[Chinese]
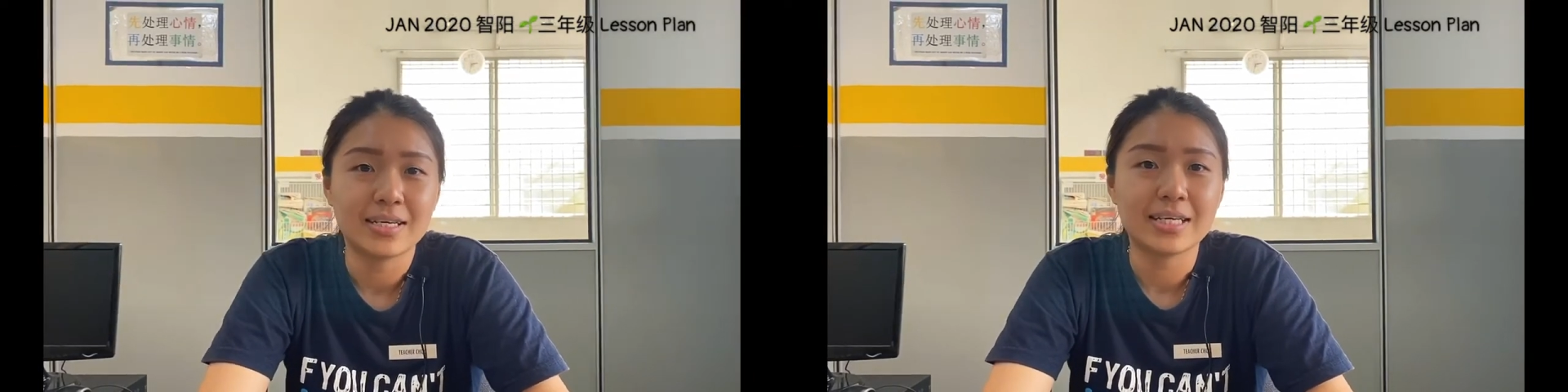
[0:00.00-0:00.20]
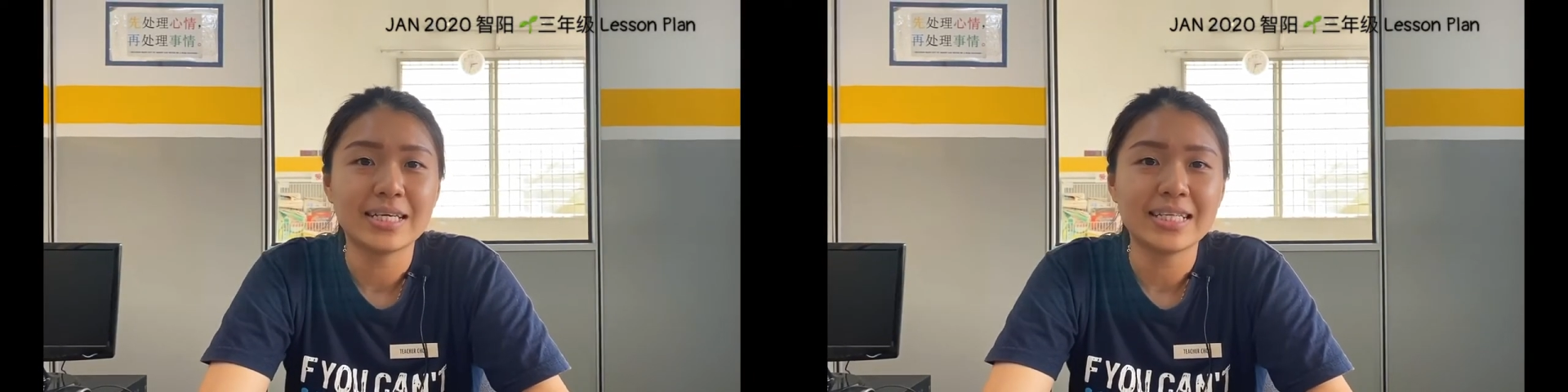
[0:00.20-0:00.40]

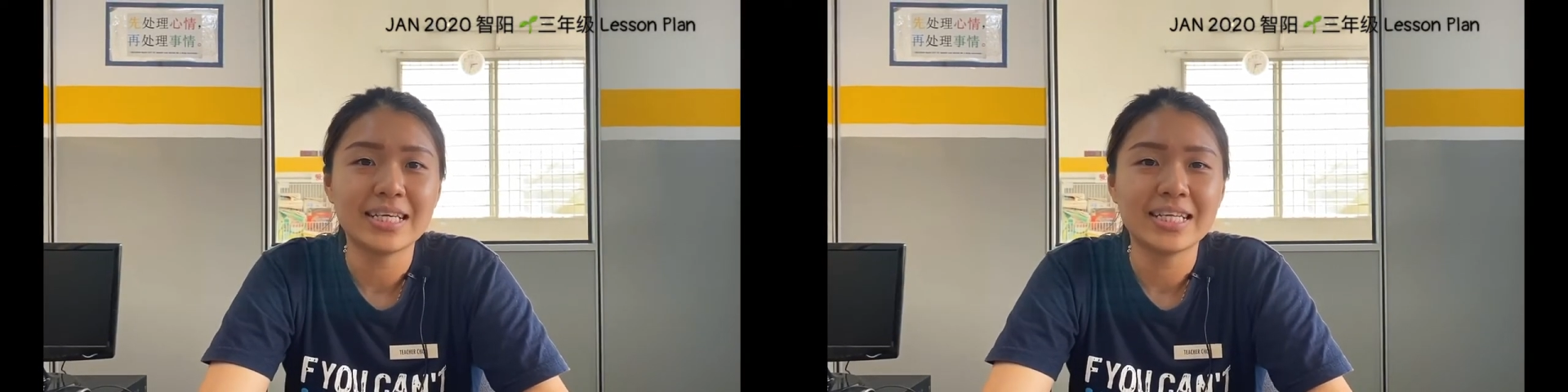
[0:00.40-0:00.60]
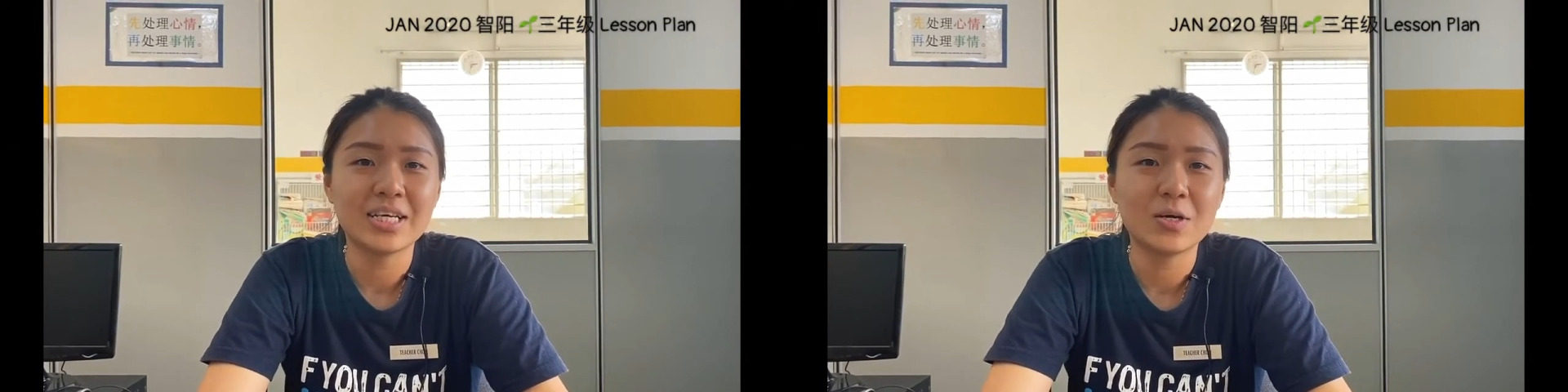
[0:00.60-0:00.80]
隔一天
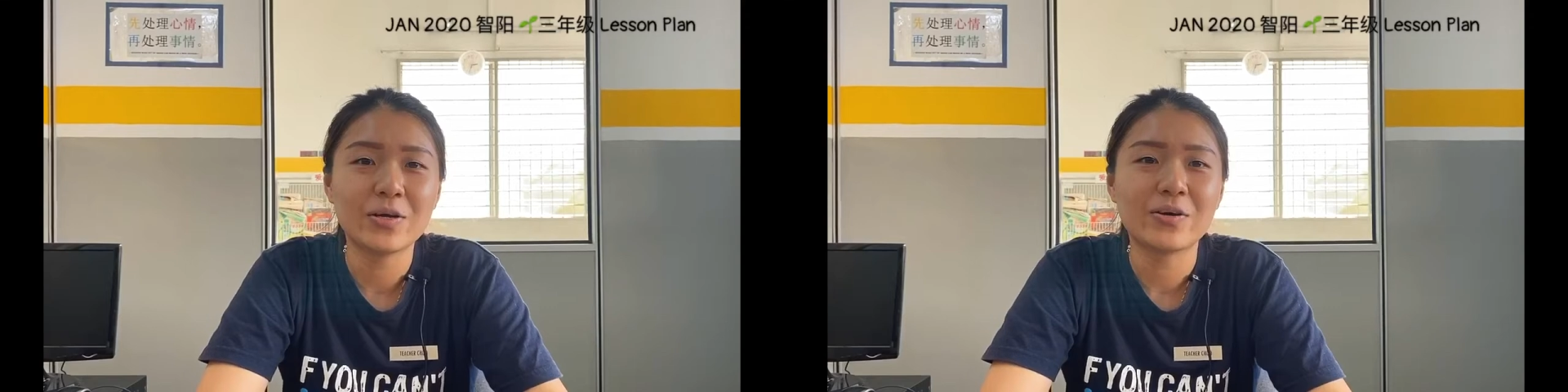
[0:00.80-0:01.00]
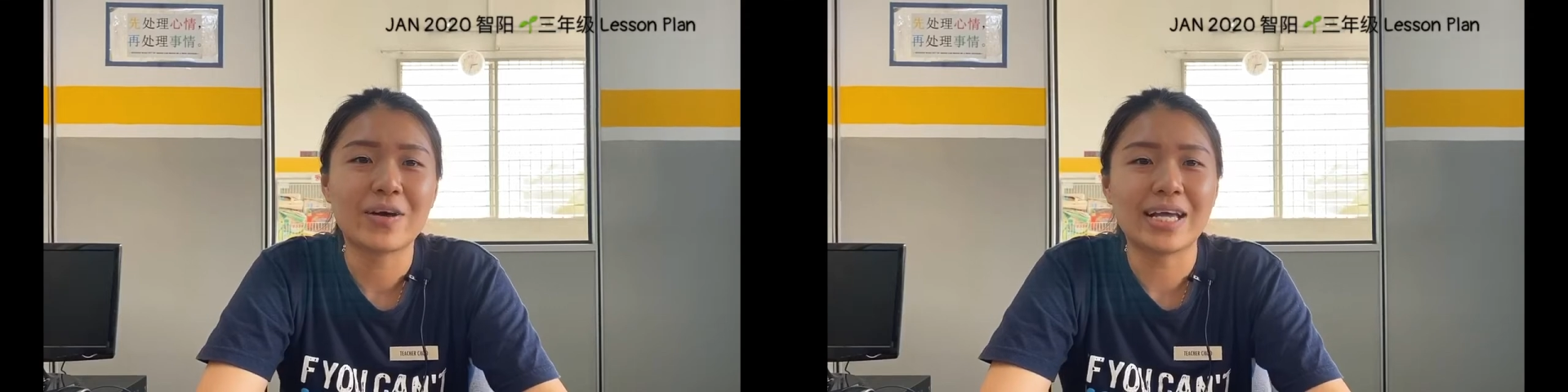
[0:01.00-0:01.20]
呢会
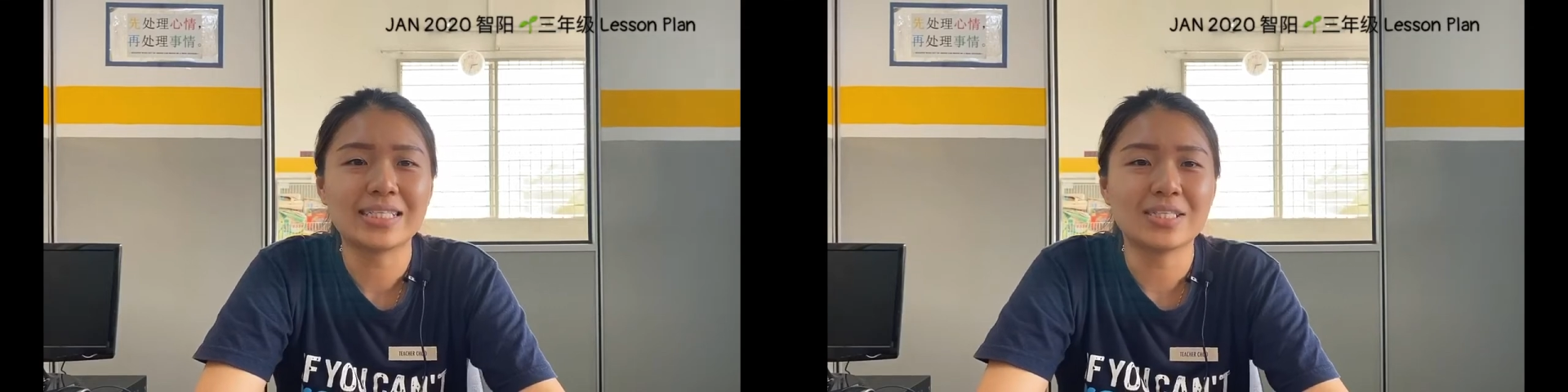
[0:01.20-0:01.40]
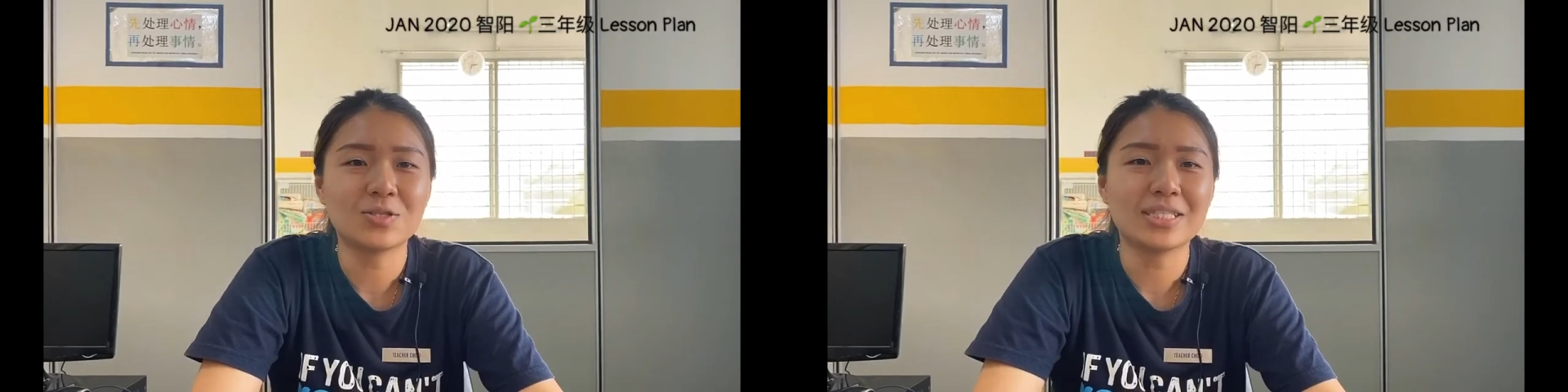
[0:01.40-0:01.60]
有孩
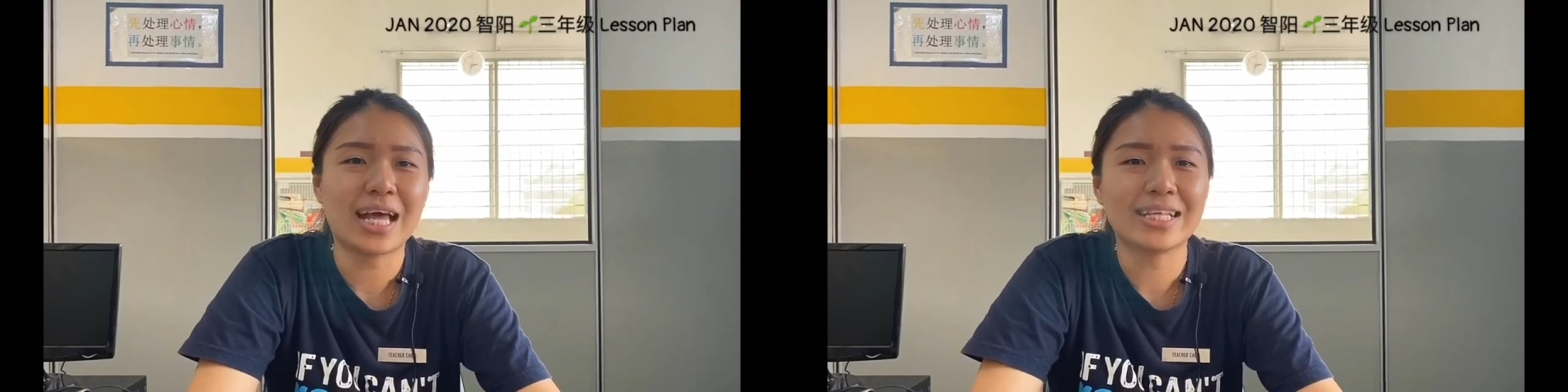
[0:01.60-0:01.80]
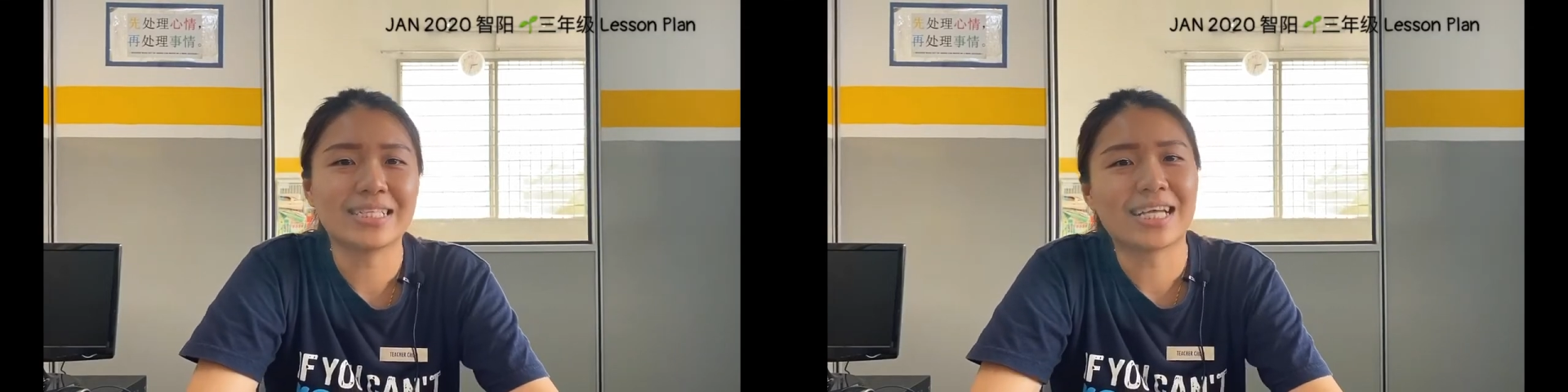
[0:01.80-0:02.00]
子最喜
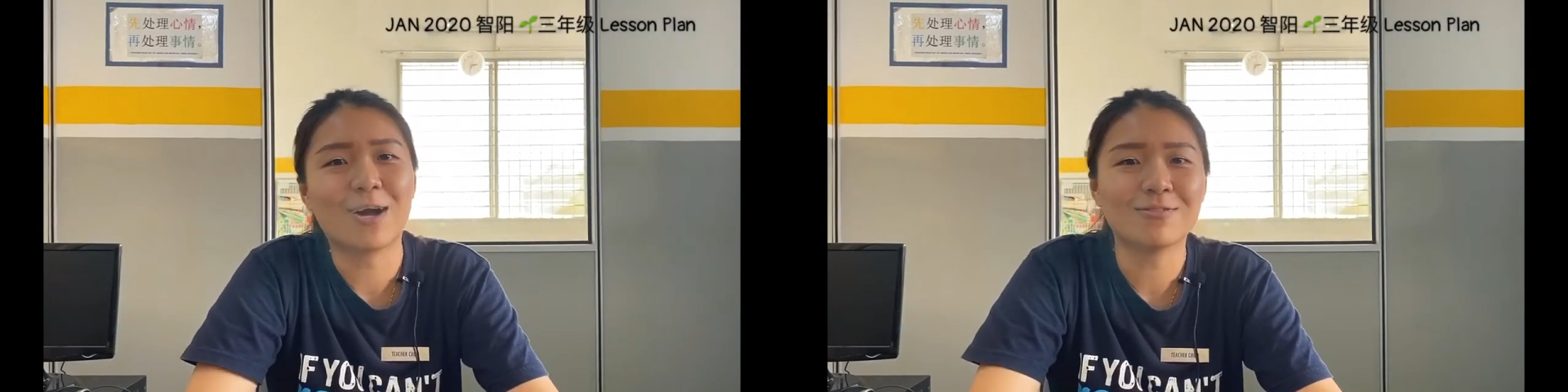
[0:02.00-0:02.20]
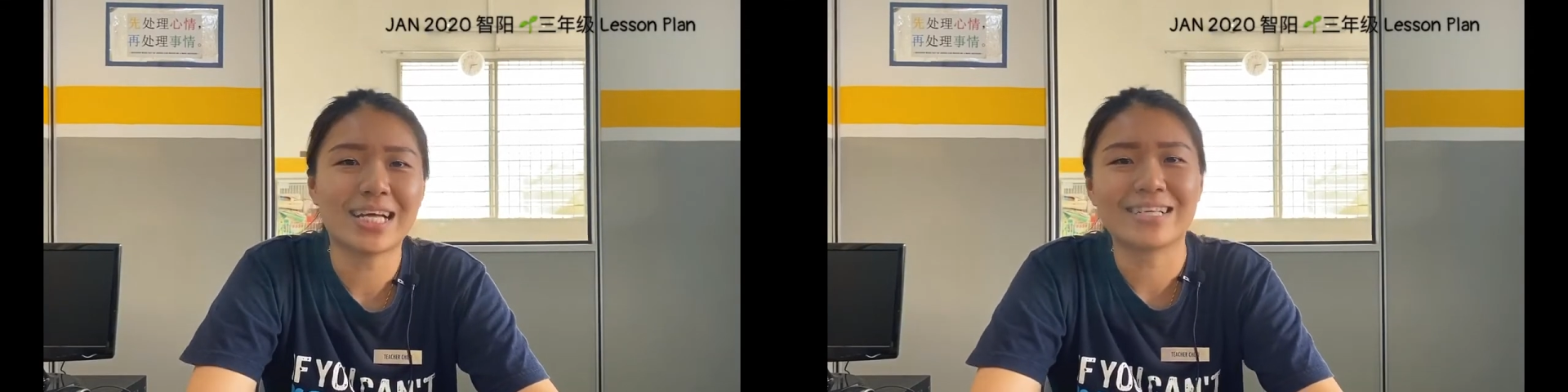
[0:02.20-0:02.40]
爱的
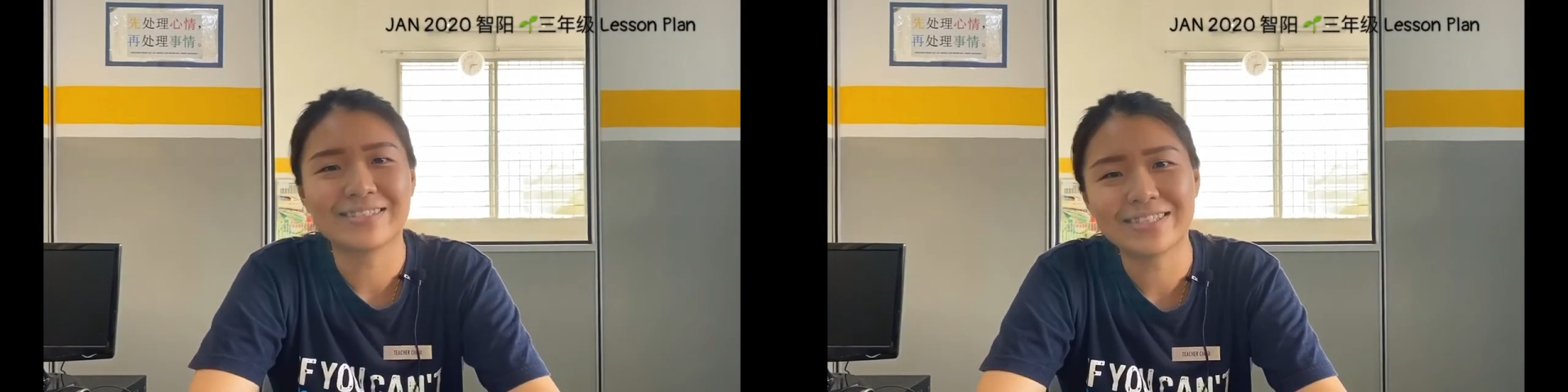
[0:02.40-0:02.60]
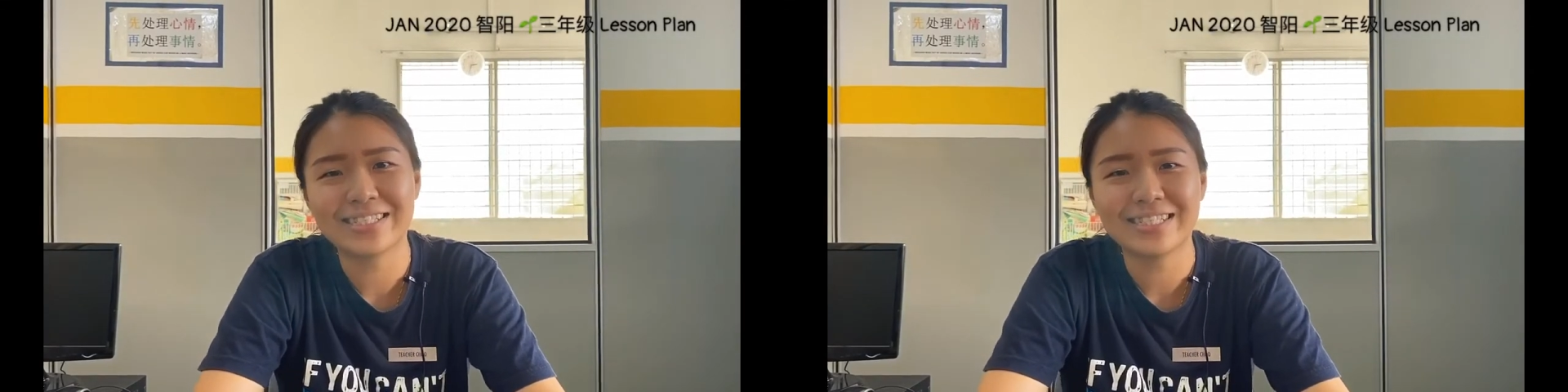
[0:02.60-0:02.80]
操场
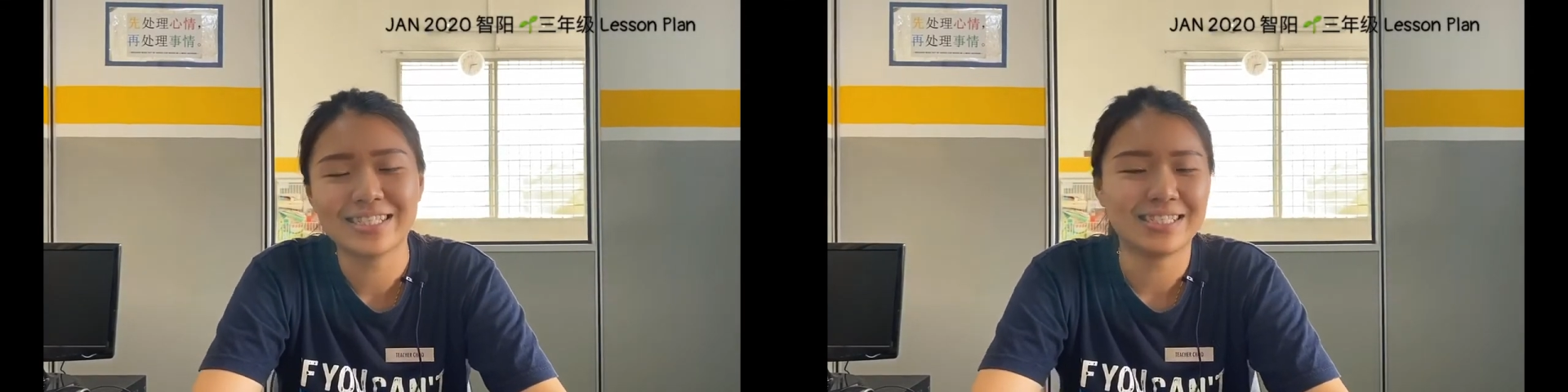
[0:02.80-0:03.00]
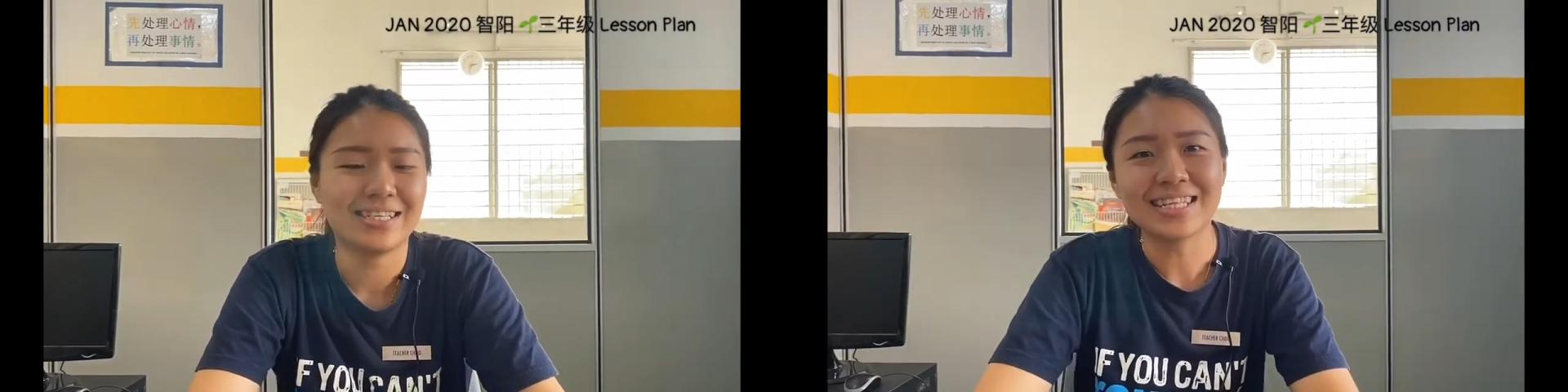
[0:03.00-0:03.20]
日。